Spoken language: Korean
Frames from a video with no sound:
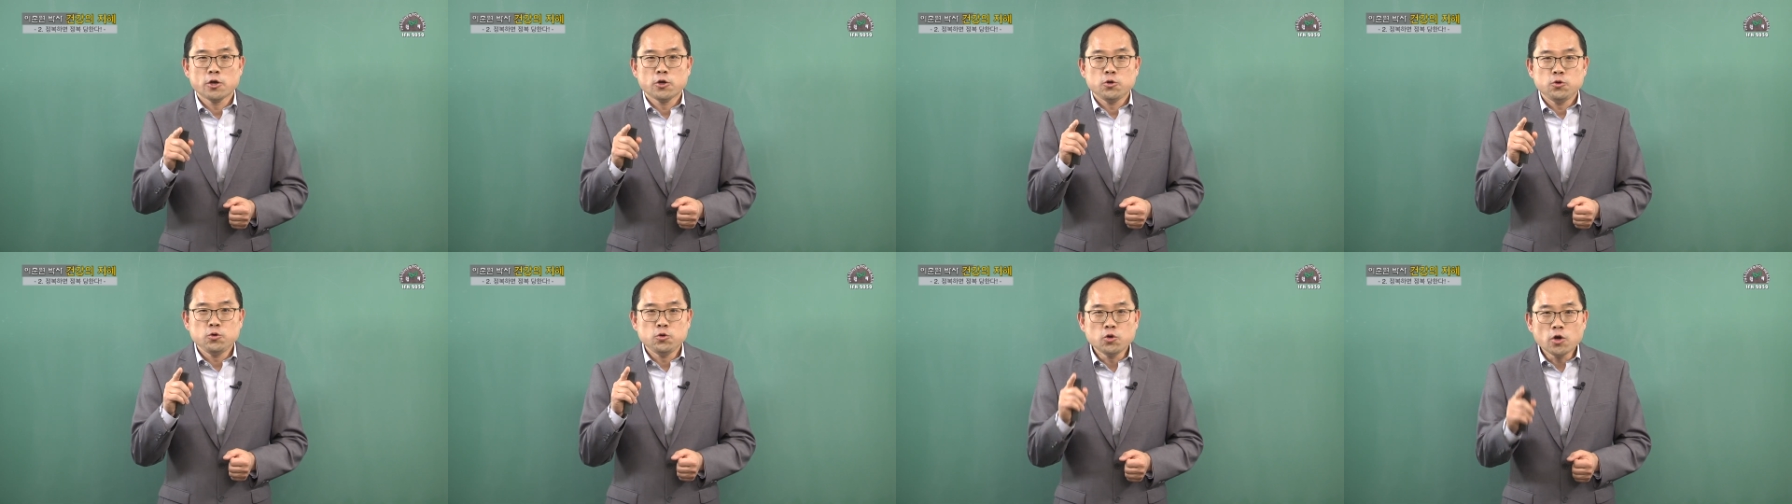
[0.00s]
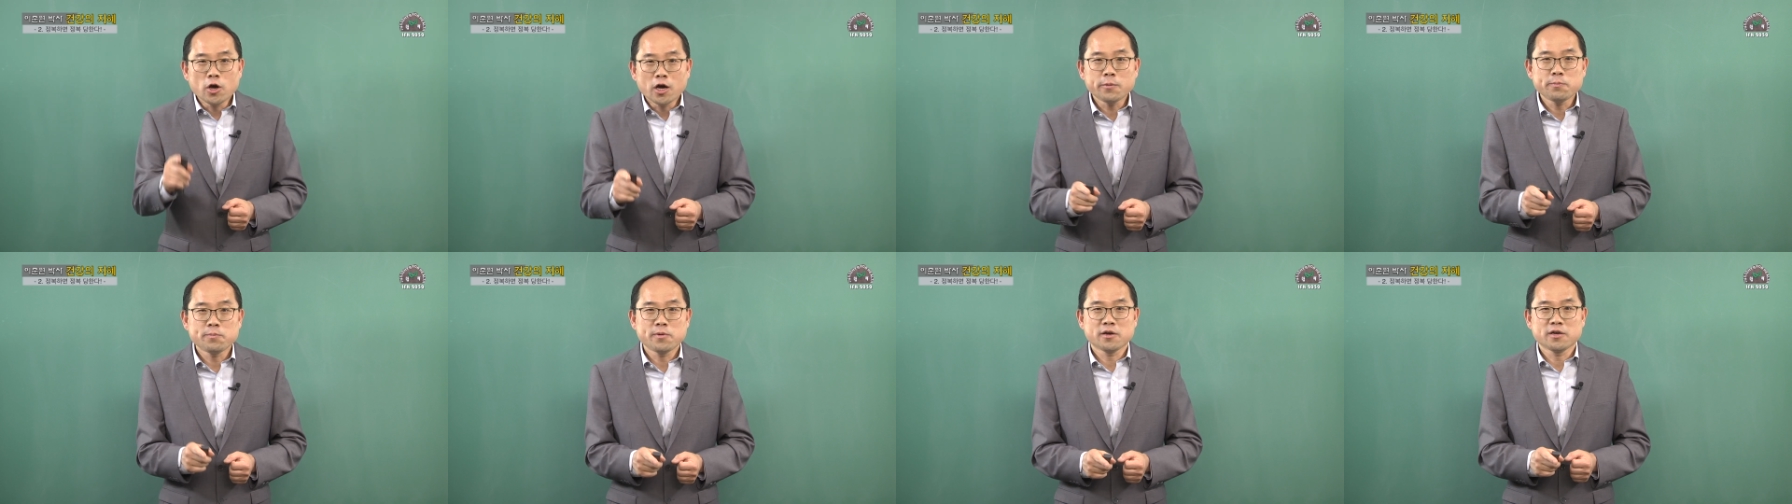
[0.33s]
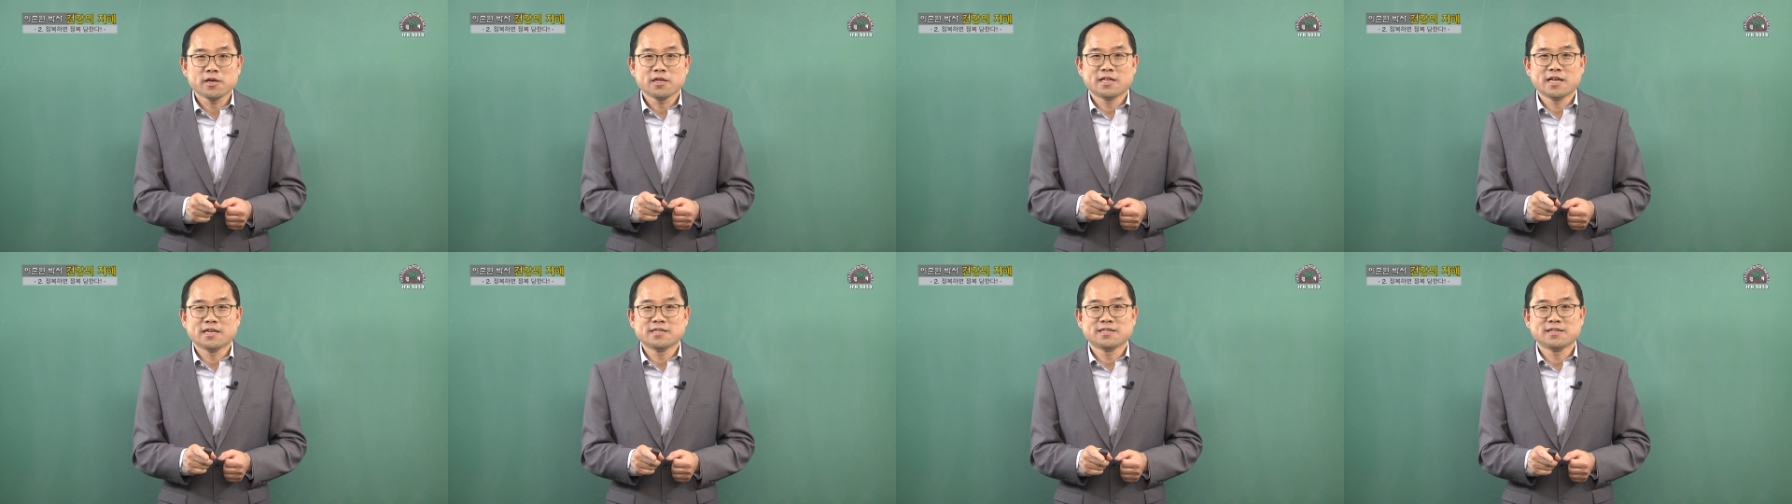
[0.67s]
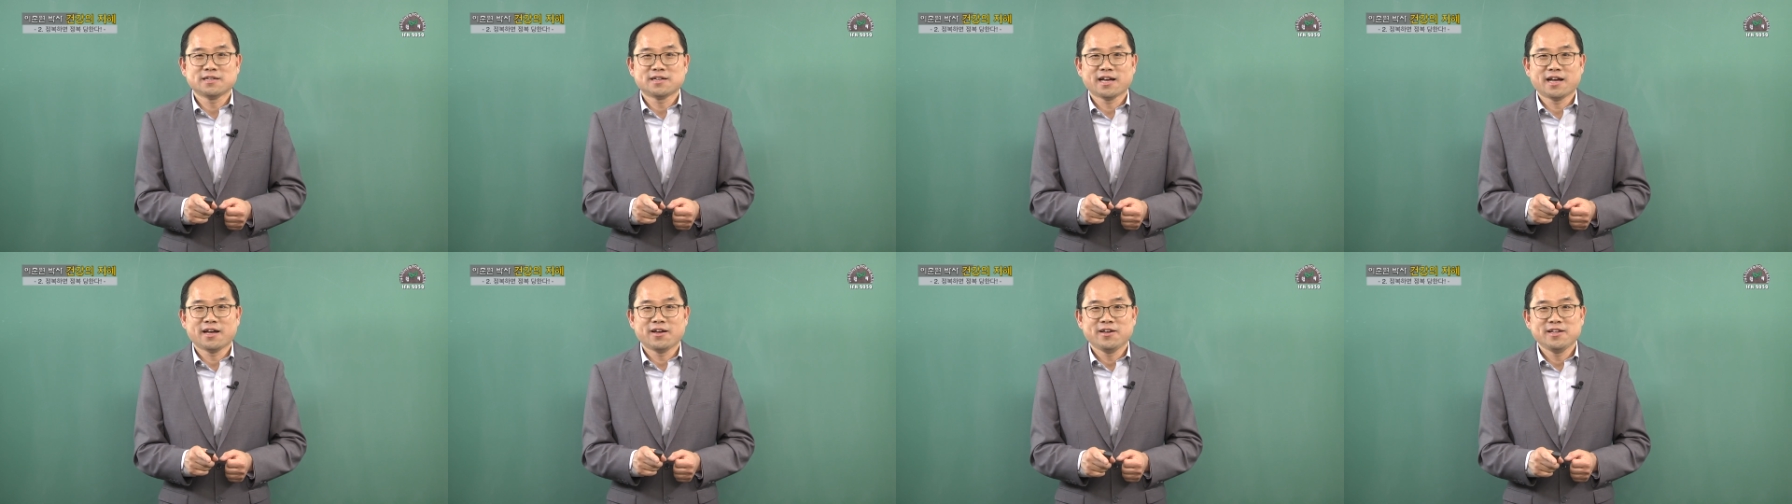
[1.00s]
유형병이
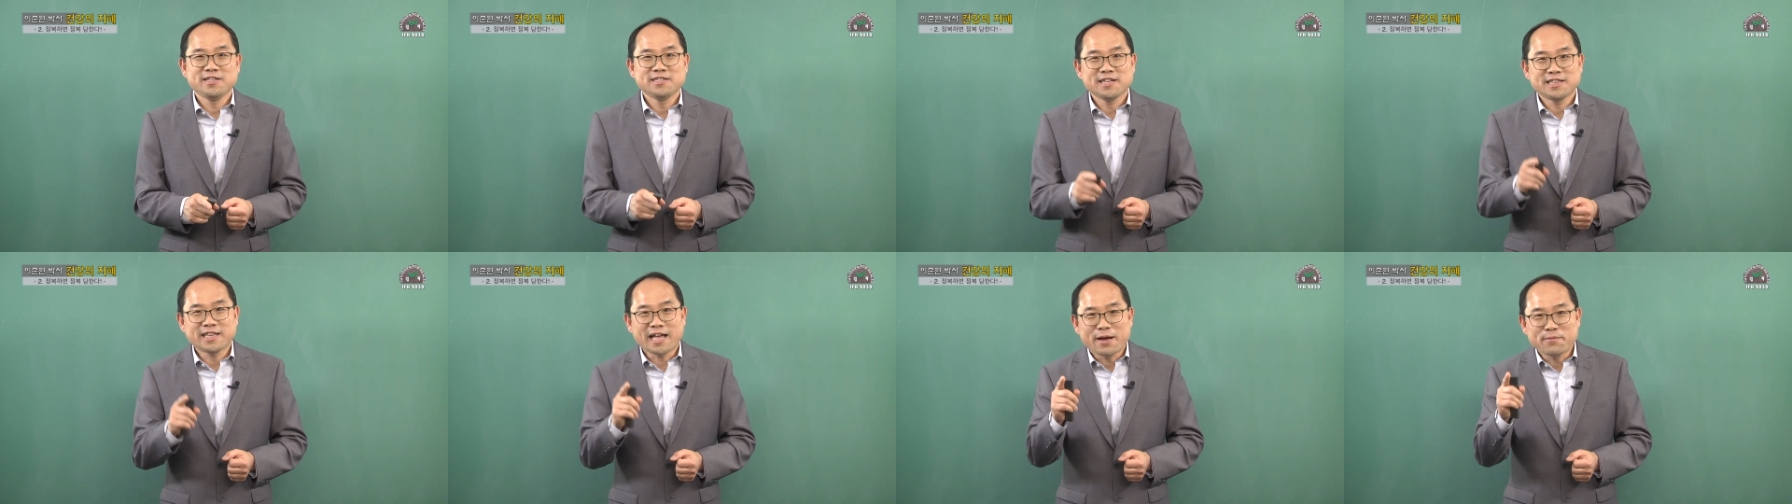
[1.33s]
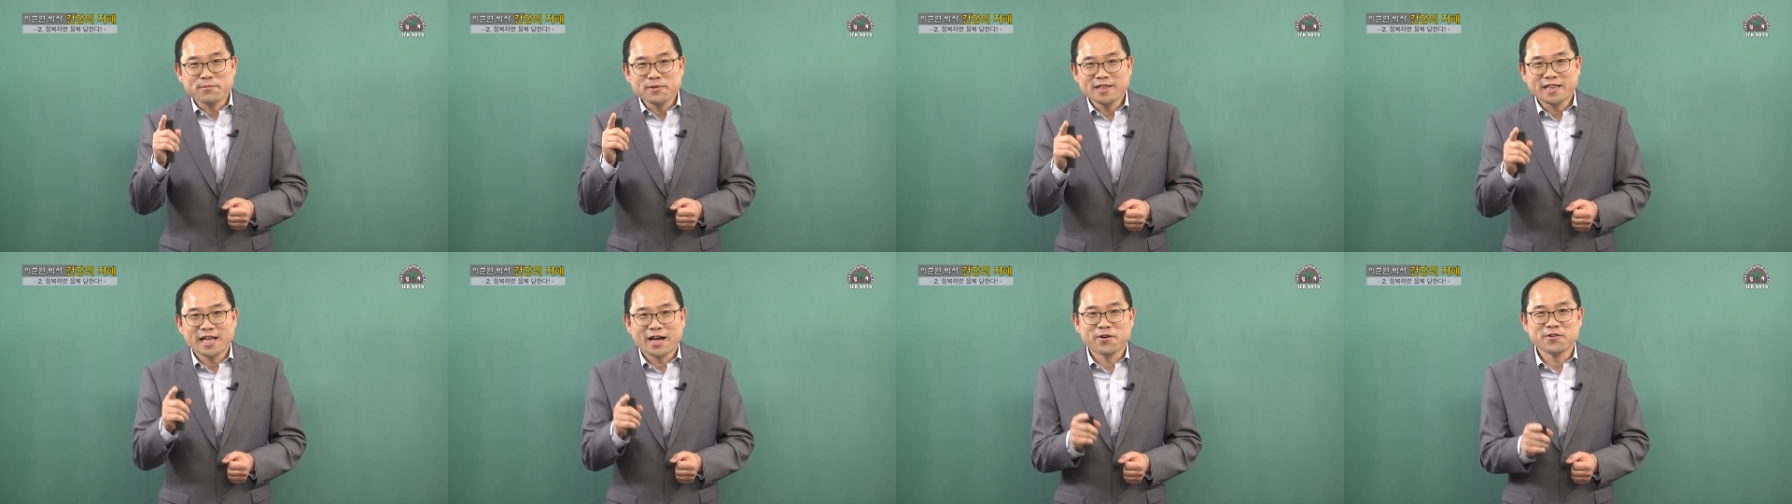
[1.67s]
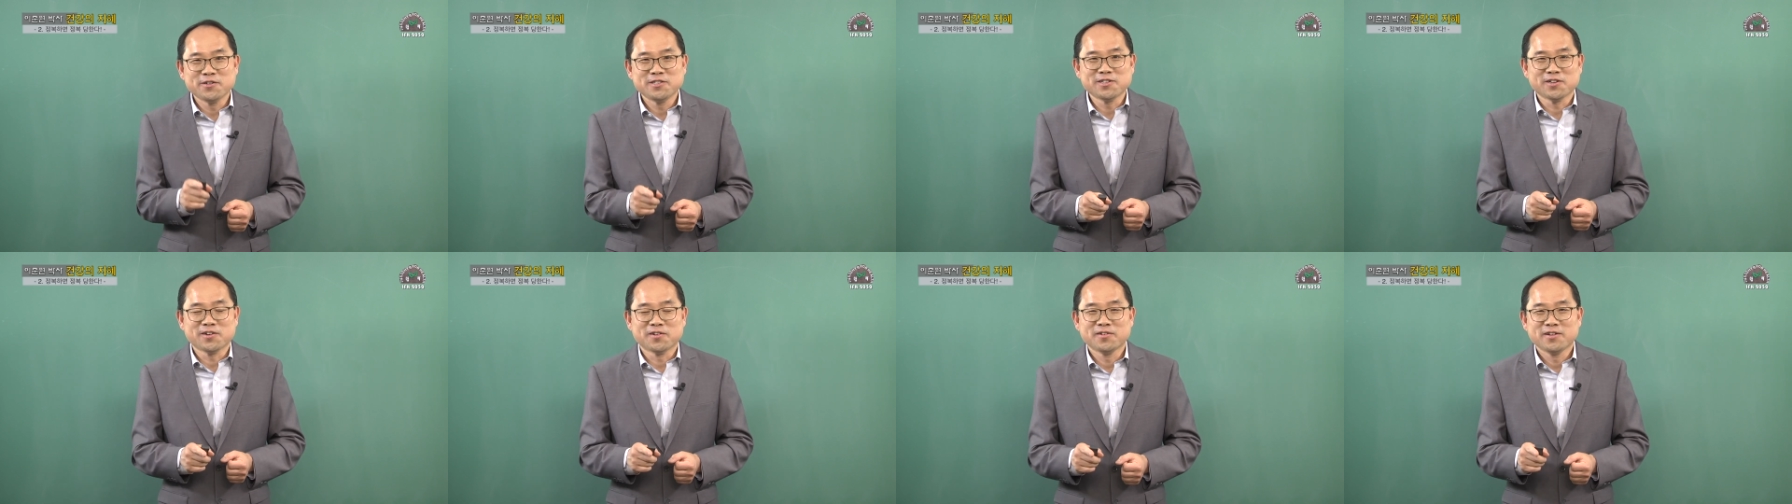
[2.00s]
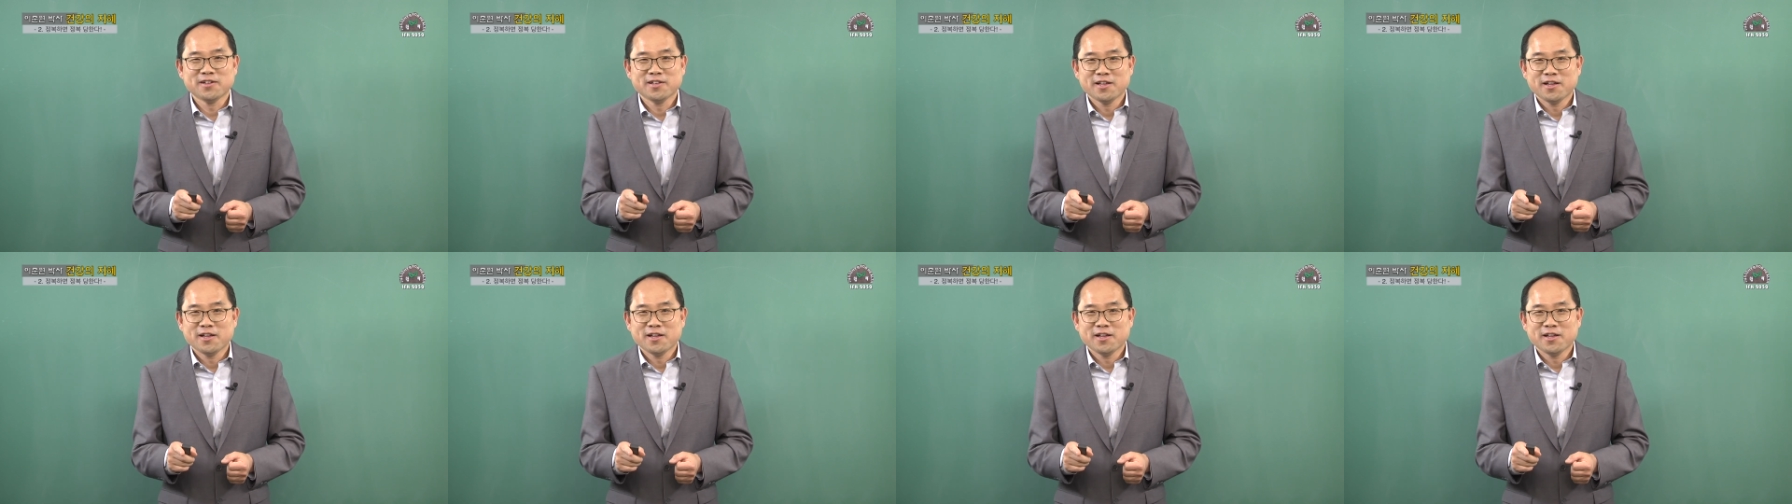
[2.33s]
됐을까? 이제 답이 나오죠.